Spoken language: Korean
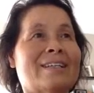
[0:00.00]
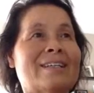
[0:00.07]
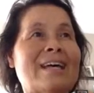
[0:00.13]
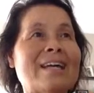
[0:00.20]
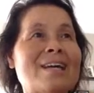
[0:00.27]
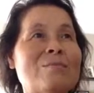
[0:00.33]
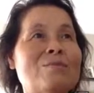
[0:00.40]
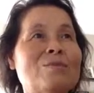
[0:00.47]

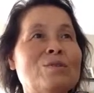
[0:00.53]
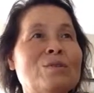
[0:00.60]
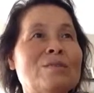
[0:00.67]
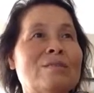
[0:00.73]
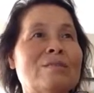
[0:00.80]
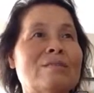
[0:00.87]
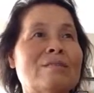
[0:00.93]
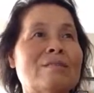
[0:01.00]

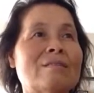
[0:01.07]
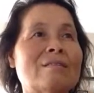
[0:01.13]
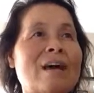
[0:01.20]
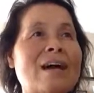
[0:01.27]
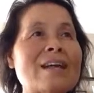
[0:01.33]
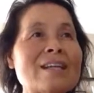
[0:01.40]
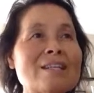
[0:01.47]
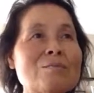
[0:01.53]
사람은
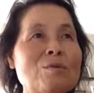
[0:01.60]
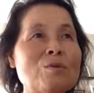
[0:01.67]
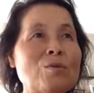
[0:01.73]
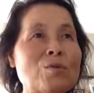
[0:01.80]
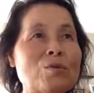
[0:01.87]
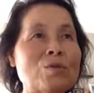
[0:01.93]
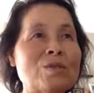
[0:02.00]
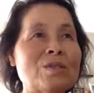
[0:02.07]
하나님의
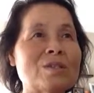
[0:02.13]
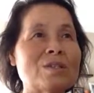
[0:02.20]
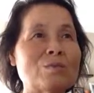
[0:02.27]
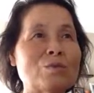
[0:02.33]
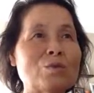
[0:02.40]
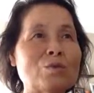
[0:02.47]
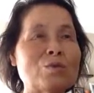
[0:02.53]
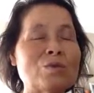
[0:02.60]

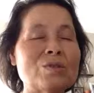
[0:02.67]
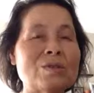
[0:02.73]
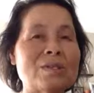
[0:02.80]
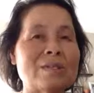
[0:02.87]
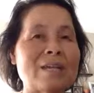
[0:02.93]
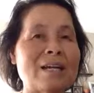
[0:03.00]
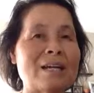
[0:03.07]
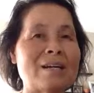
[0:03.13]
조건적인
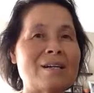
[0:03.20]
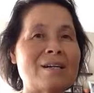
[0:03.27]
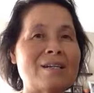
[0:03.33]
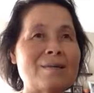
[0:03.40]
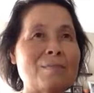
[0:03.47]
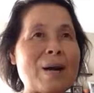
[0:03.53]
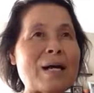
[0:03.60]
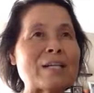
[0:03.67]
무조건적인
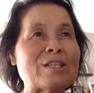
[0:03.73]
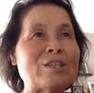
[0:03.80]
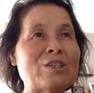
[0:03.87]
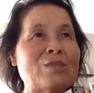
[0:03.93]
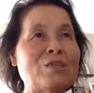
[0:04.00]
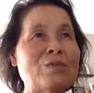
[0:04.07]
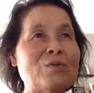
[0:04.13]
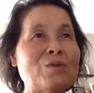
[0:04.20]
사랑을
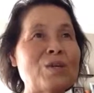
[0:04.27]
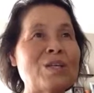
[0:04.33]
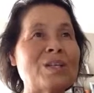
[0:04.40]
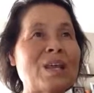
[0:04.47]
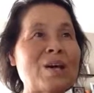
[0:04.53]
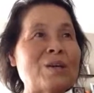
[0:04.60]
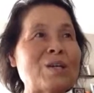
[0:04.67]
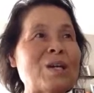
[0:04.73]
받기 위해
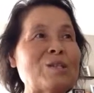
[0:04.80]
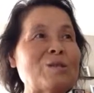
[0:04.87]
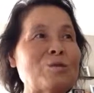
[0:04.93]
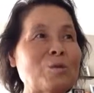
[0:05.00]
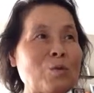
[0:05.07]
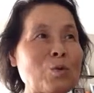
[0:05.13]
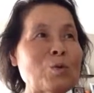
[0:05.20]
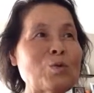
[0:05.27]
태어난
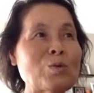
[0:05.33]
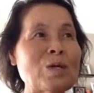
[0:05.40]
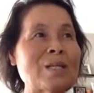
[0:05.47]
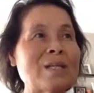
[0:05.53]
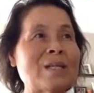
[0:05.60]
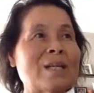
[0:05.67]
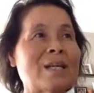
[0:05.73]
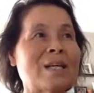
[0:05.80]

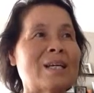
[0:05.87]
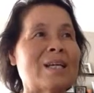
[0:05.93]
소중한